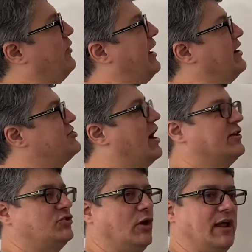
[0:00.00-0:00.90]
falar de
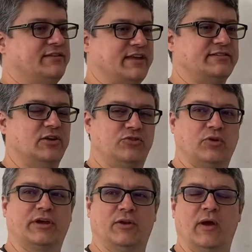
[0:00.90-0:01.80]
racionalização
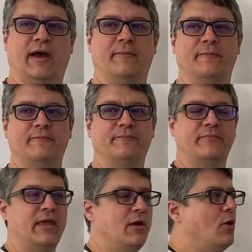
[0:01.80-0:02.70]
nisso aqui, não é?
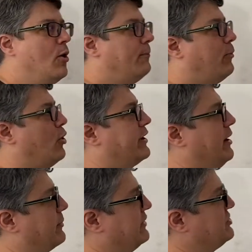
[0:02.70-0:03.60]
Por
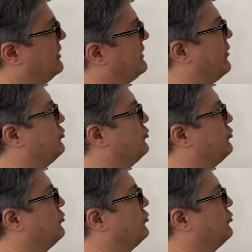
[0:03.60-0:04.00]
quê? Porque você já está